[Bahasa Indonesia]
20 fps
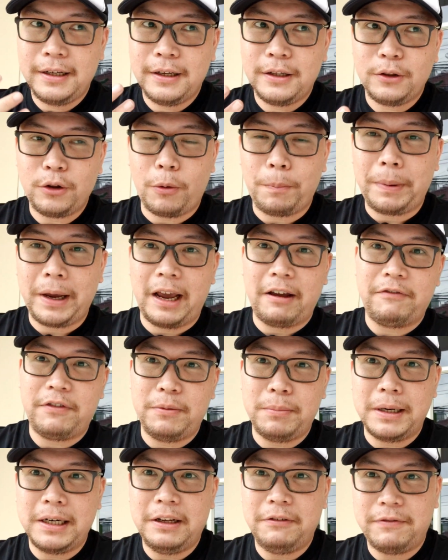topik
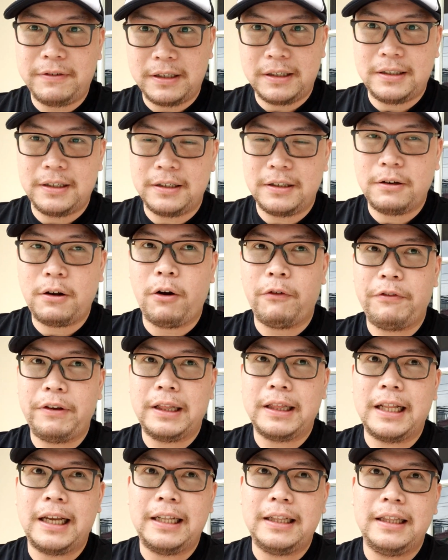everybody versus
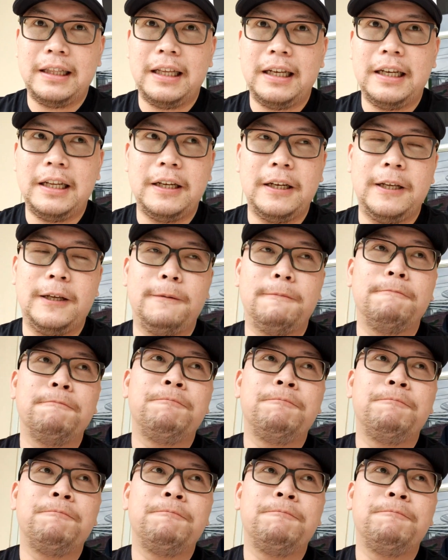COVID-19 ini?